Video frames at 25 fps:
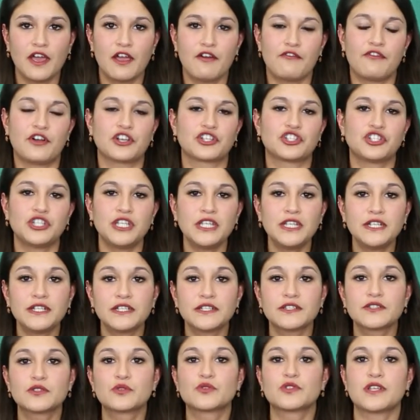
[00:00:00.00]

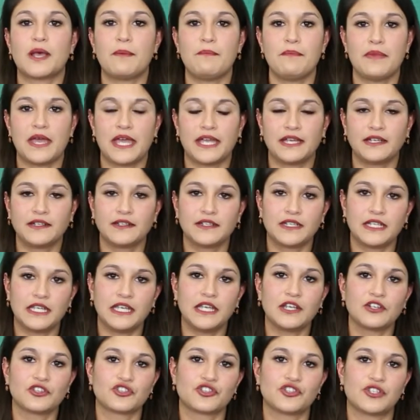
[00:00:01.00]
verschiedene zusammenhängende
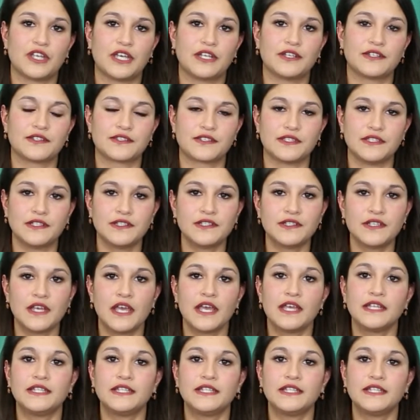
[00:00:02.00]
Gegenstände sind,